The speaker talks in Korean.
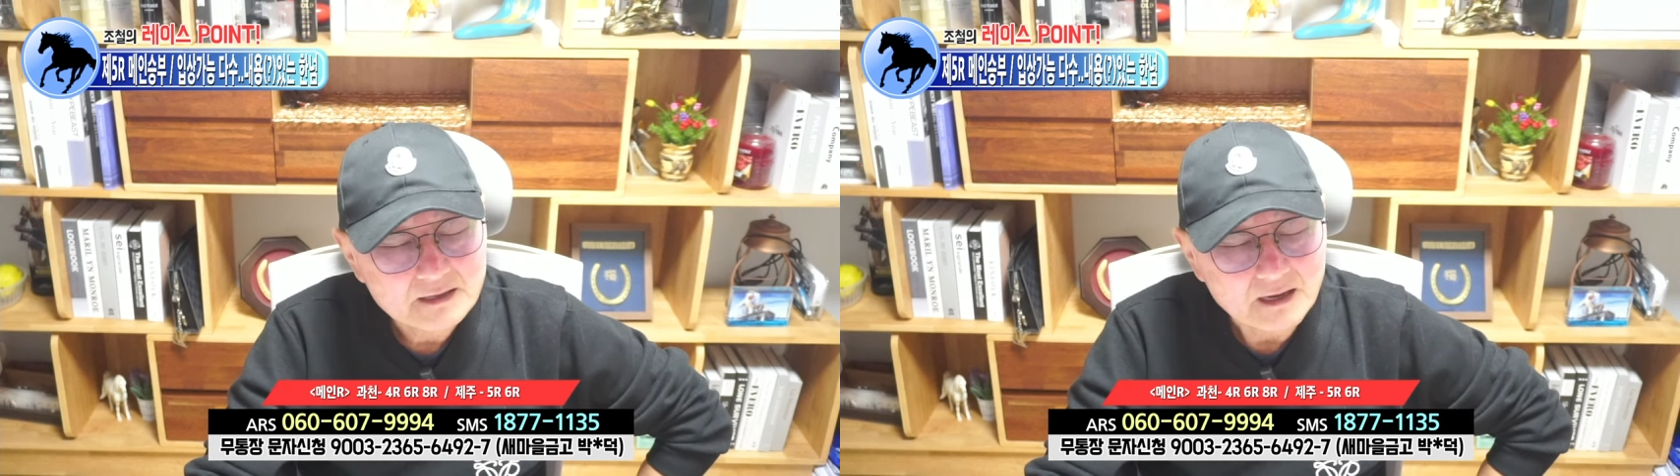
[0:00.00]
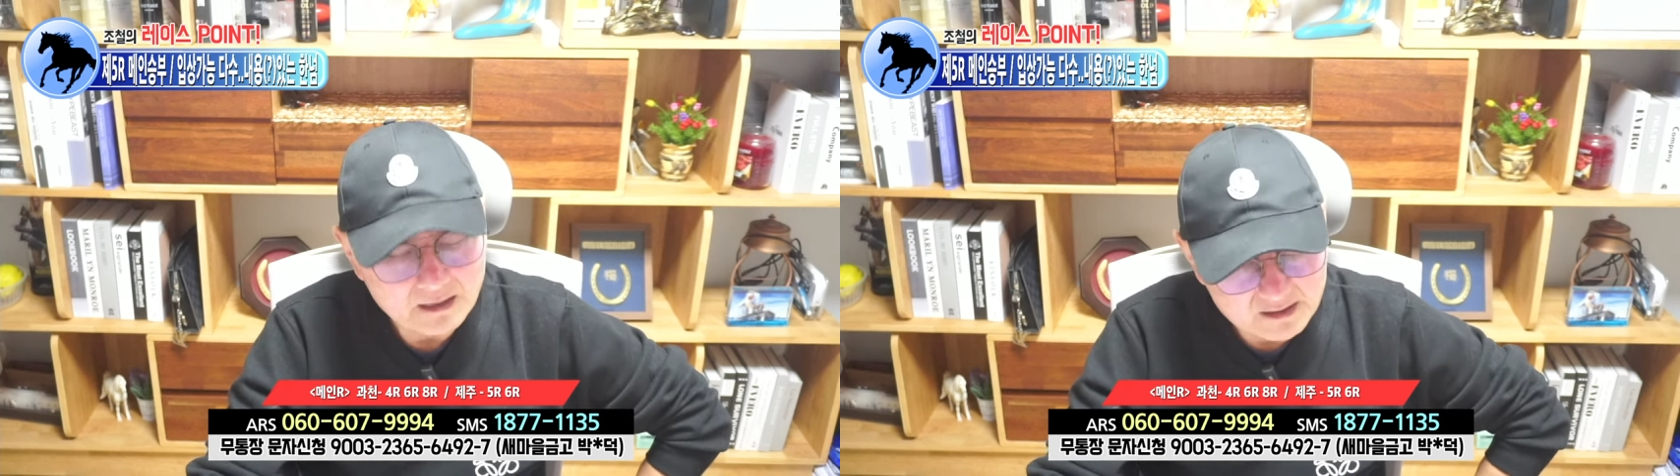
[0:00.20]

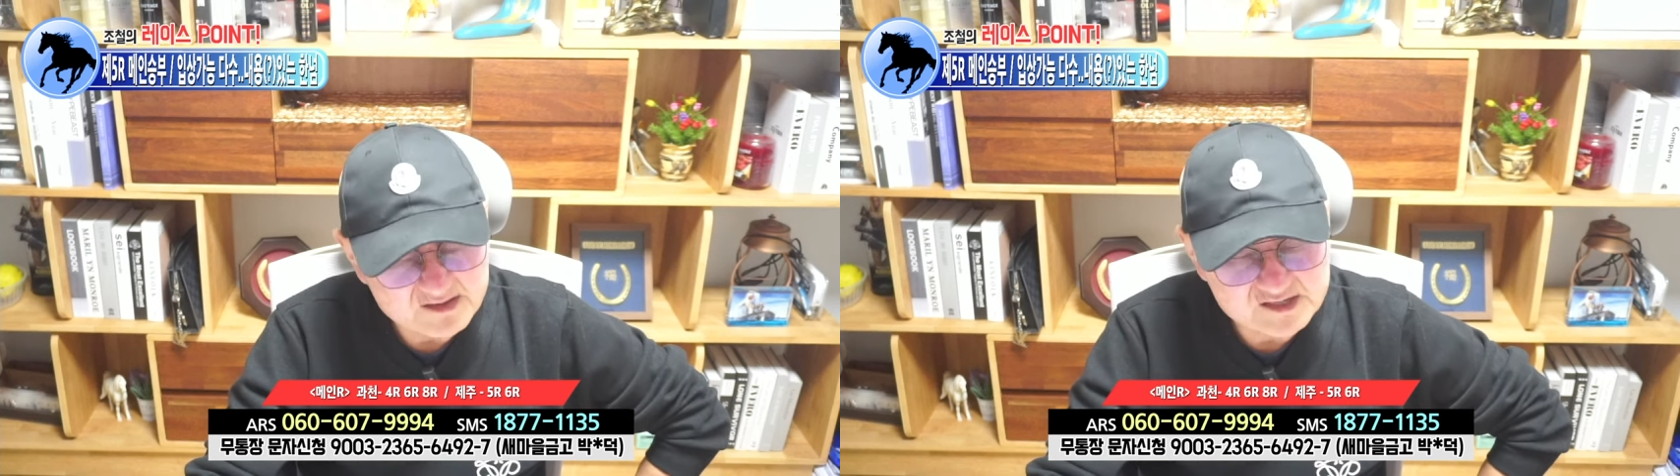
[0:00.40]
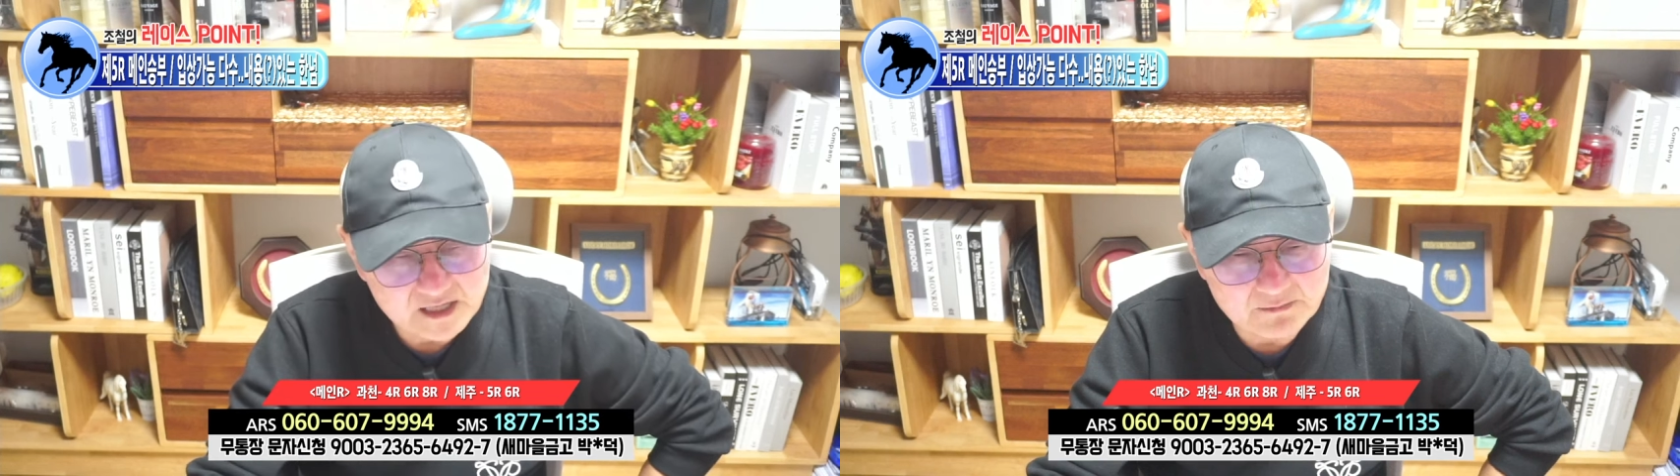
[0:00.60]
아
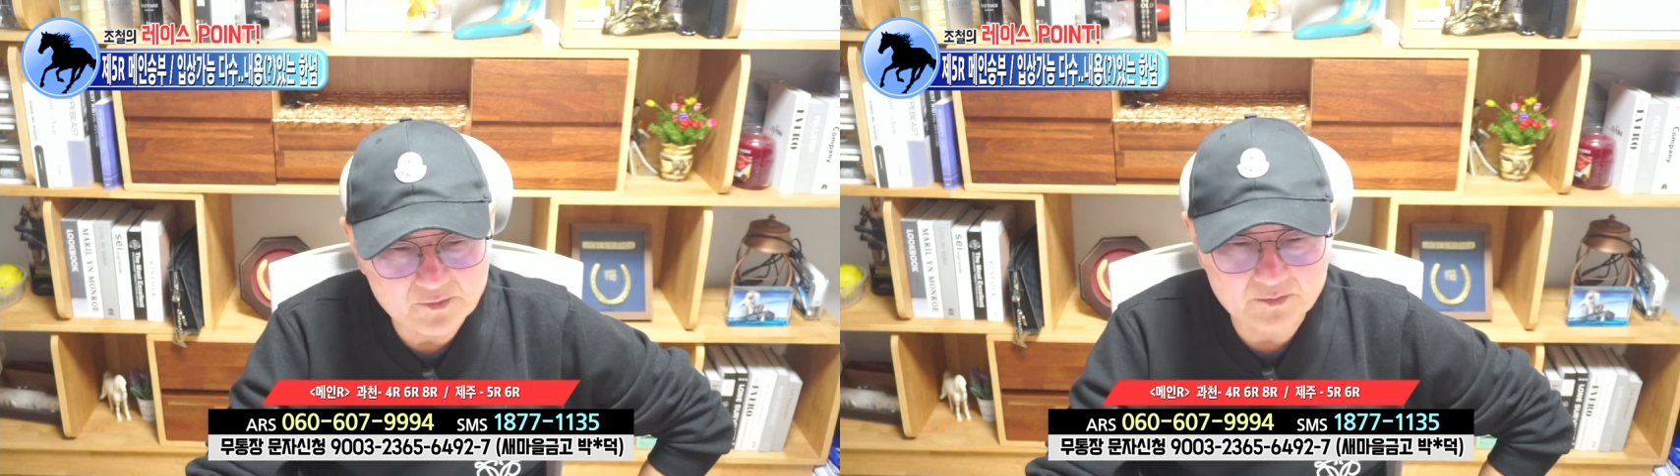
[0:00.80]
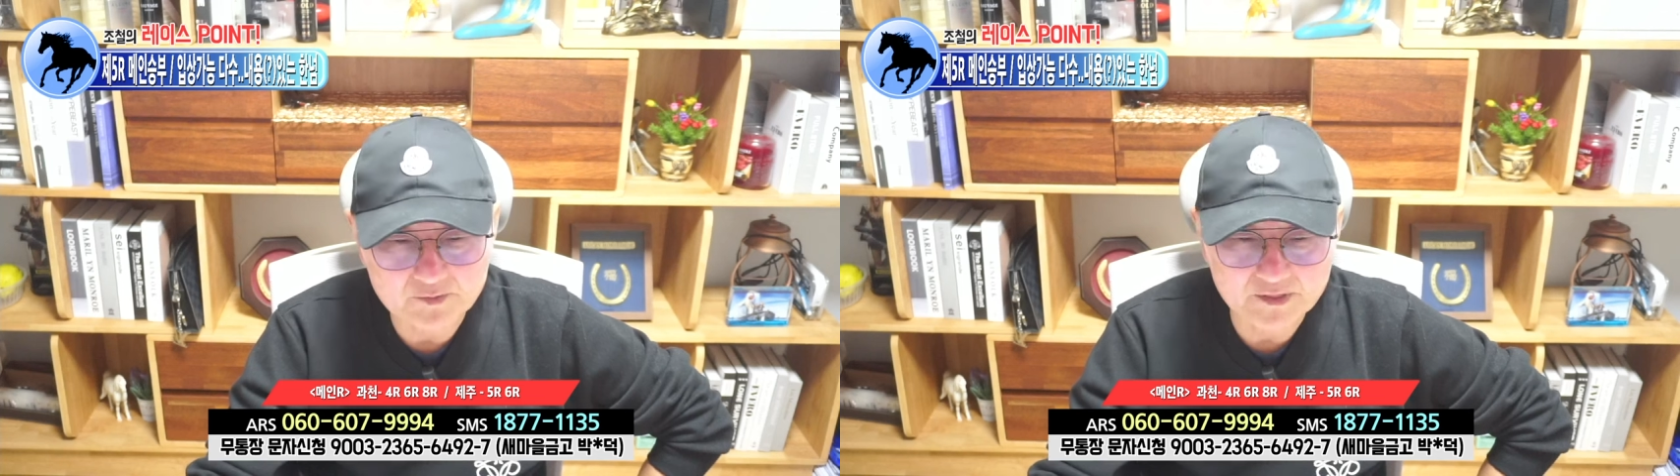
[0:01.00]

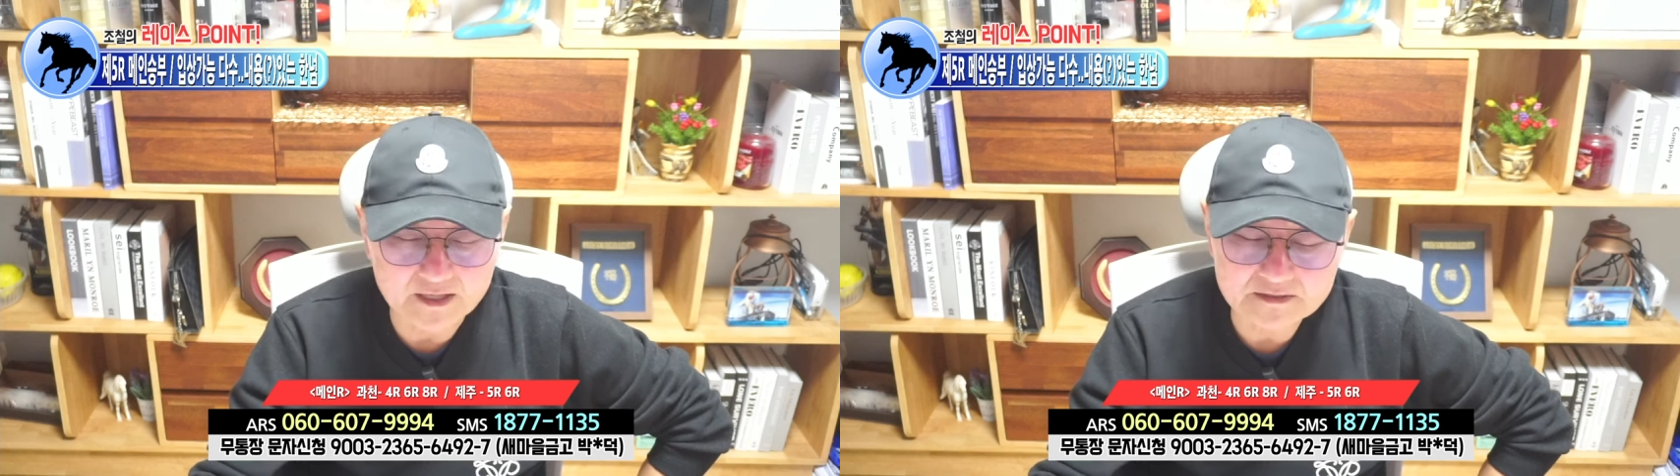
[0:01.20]
지난번보다